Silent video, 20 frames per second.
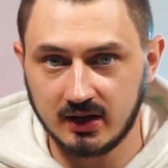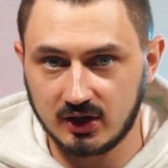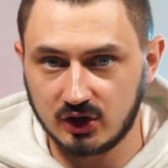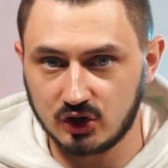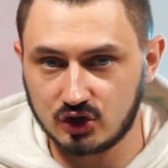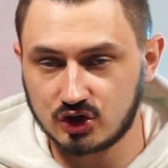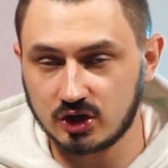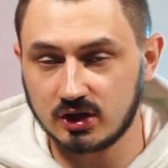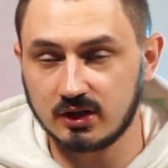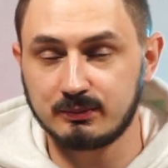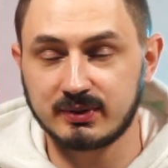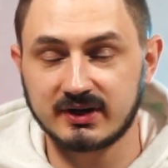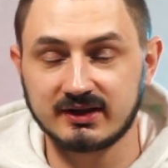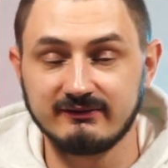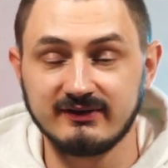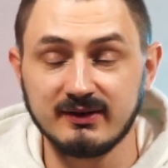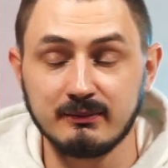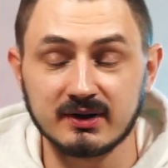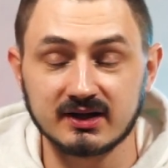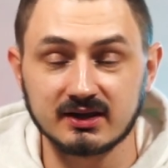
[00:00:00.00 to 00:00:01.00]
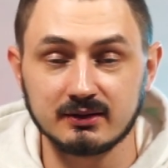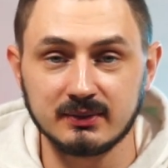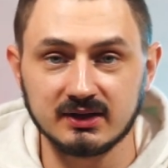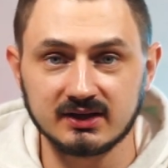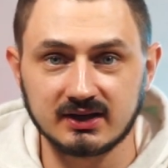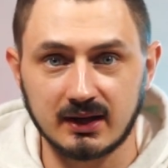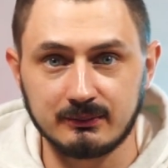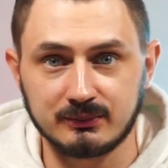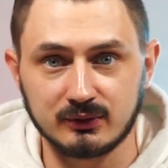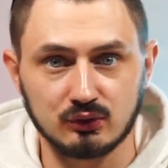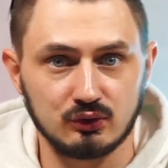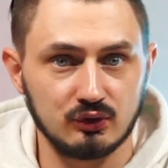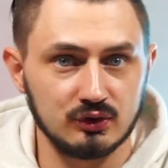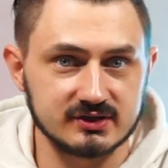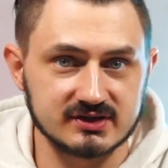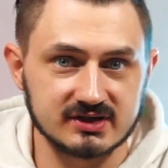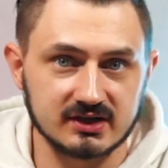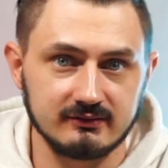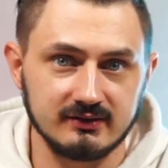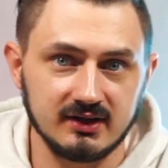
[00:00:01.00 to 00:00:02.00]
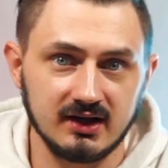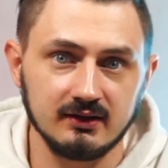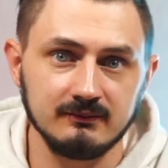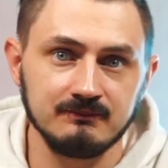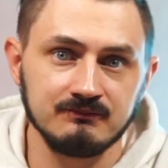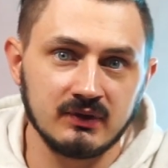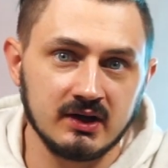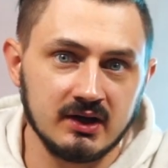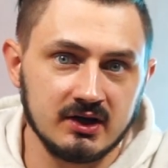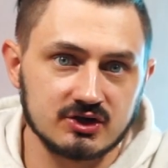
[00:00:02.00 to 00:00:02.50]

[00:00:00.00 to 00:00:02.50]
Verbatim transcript: Еще на предвыборном этапе он заявлял,